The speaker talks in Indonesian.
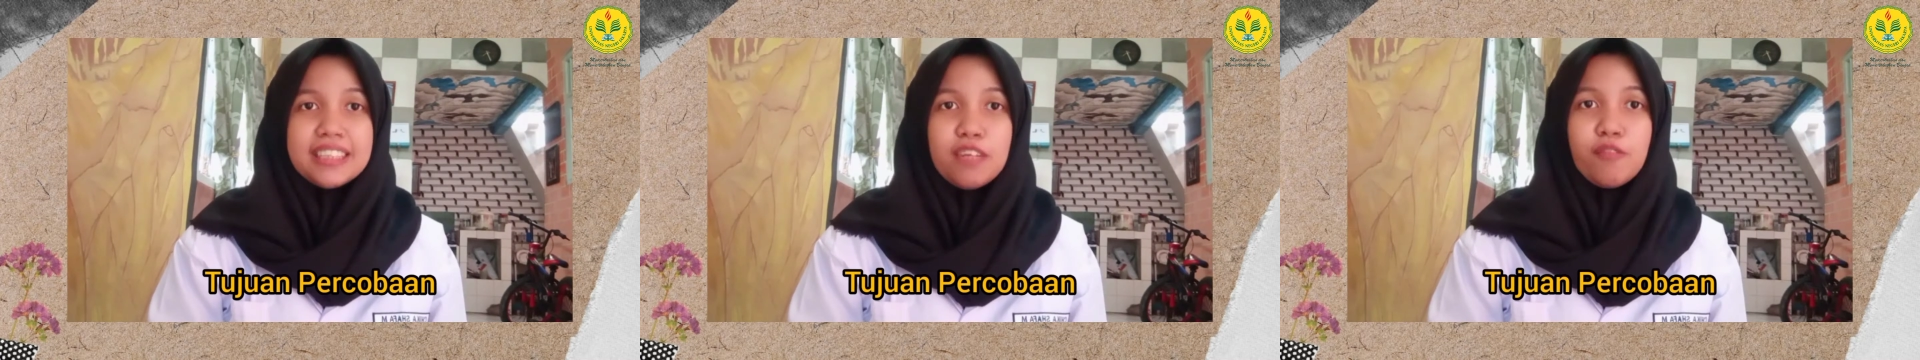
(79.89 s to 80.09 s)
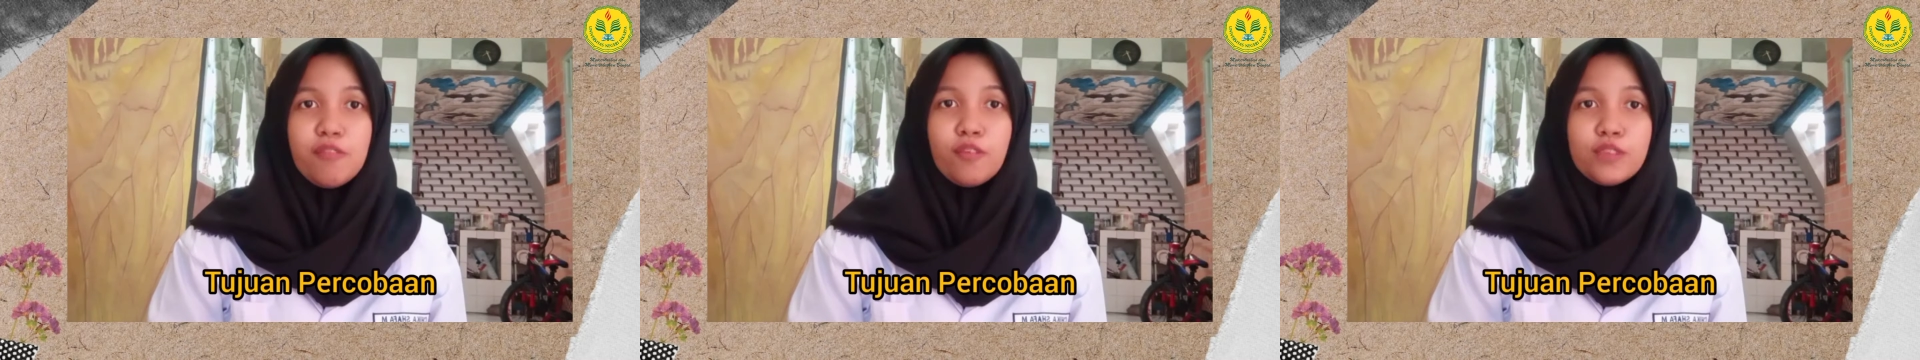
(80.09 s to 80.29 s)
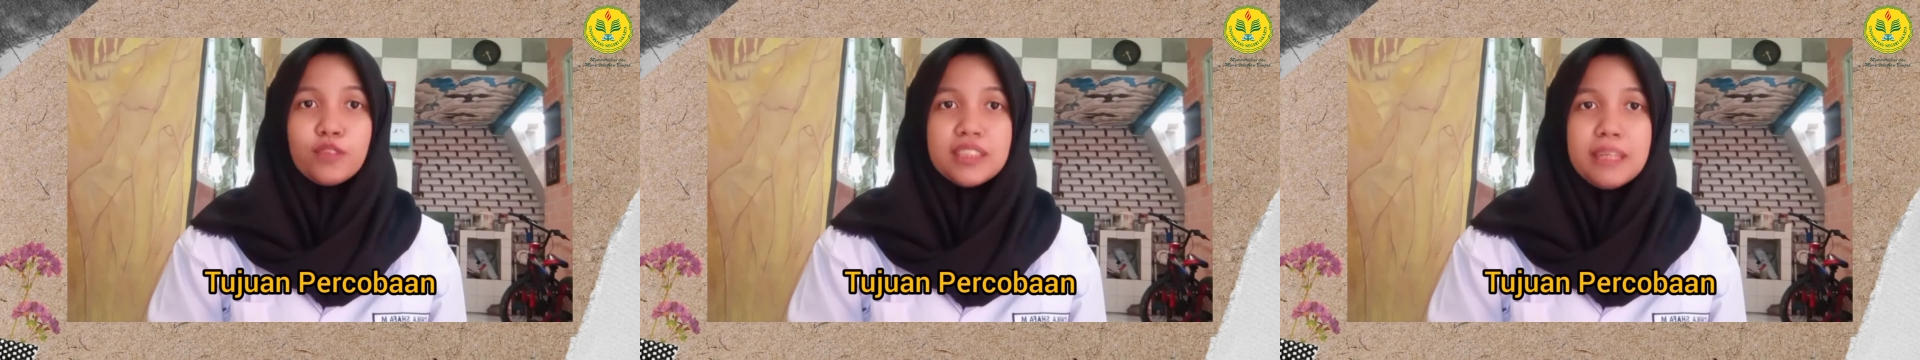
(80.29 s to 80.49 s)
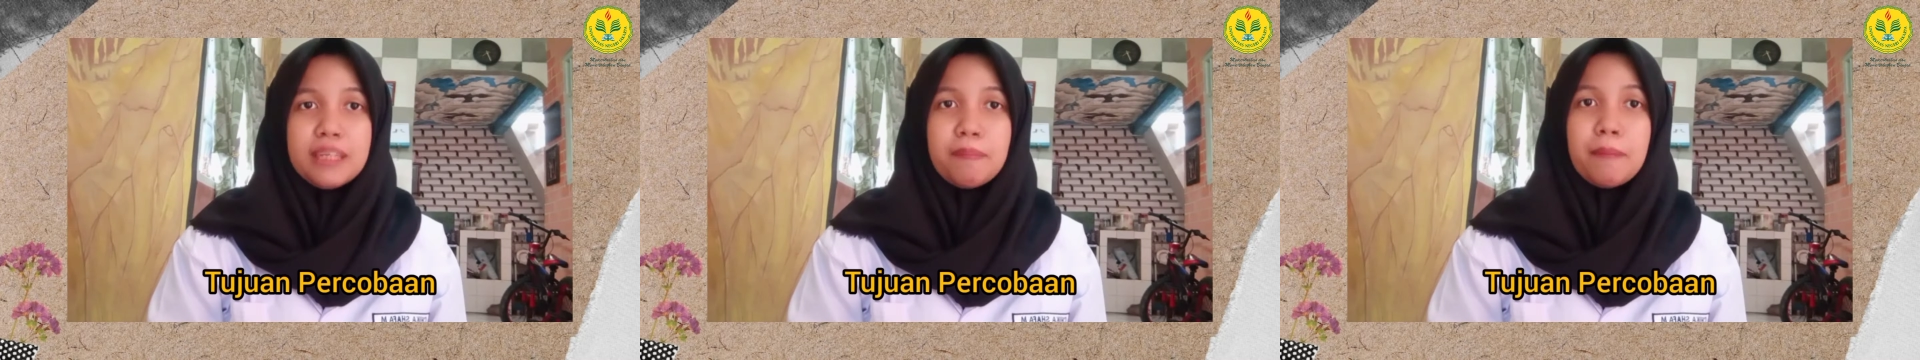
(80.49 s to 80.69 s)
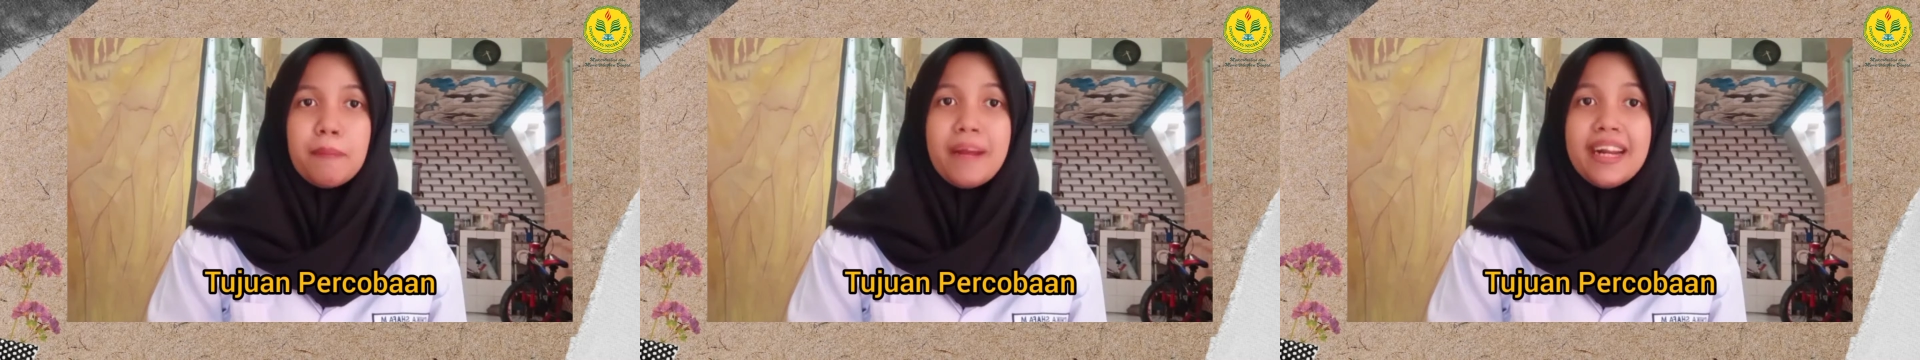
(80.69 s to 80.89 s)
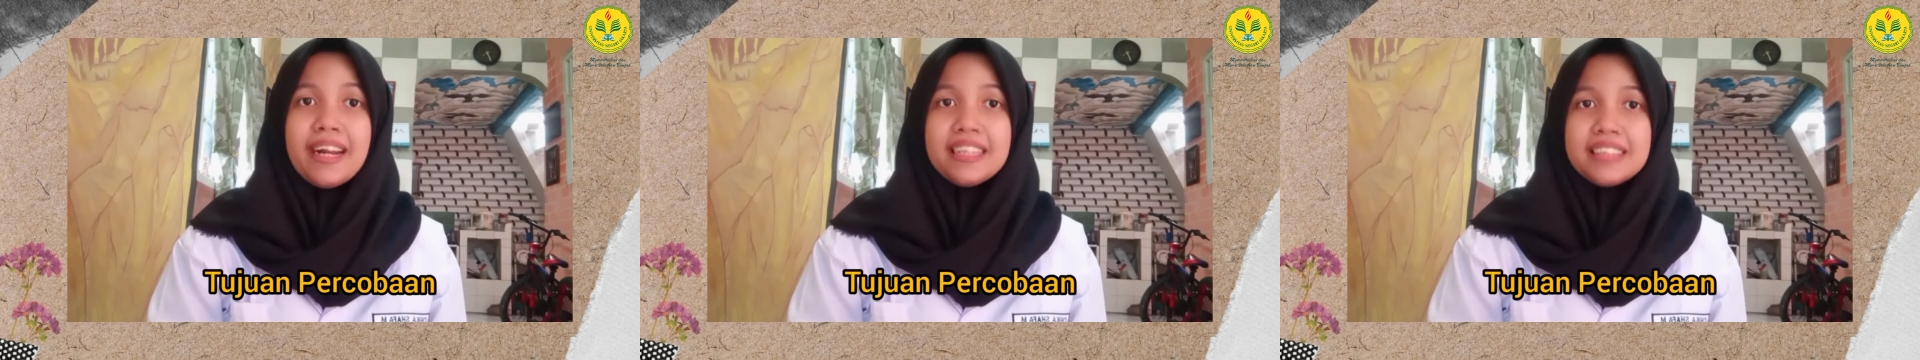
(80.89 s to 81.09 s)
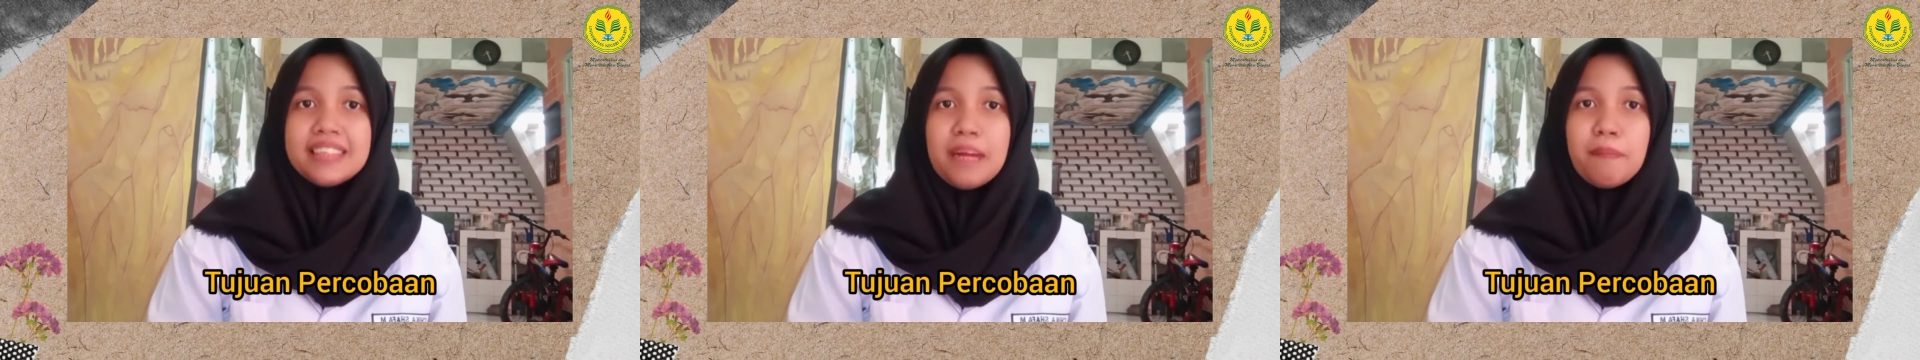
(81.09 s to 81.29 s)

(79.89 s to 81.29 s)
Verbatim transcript: fungsi pemanasan